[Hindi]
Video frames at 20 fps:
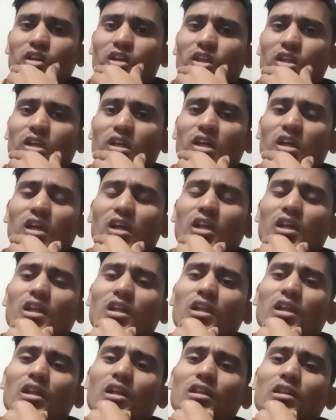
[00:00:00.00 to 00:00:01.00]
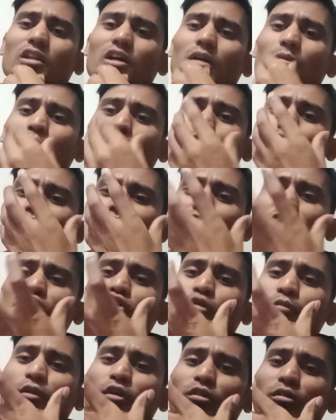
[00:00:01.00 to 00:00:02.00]
ठीक है तो हम लोग इस
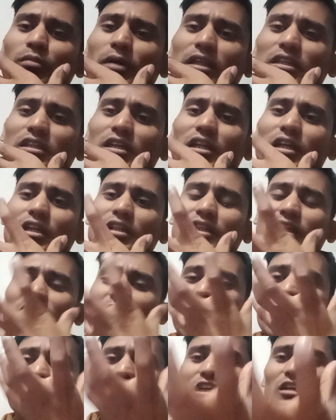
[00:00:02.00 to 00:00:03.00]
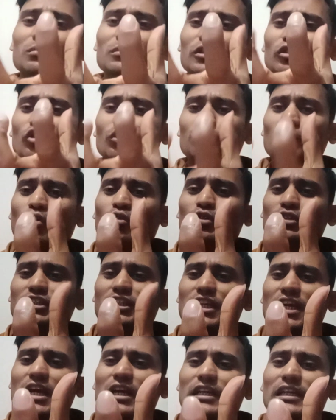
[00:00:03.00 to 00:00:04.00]
टॉपिक पर बात करेंगे तो यहाँ तक वीडियो पहुँच
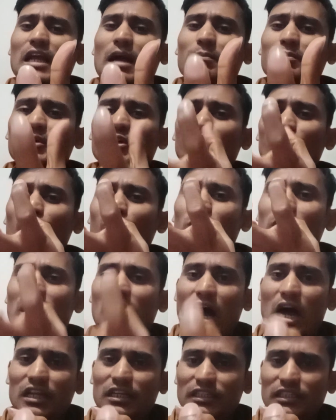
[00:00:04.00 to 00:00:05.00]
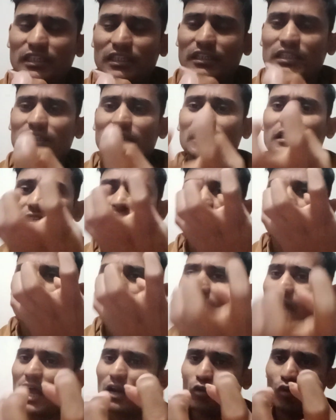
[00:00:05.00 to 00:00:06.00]
गया कि आप वीडियो बना लिए
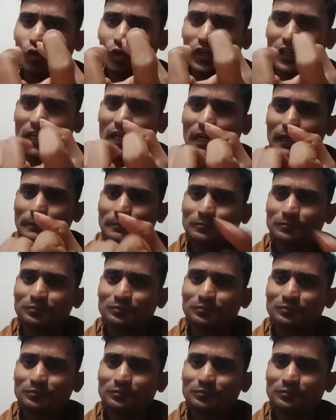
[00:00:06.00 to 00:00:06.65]
तैयार हो गया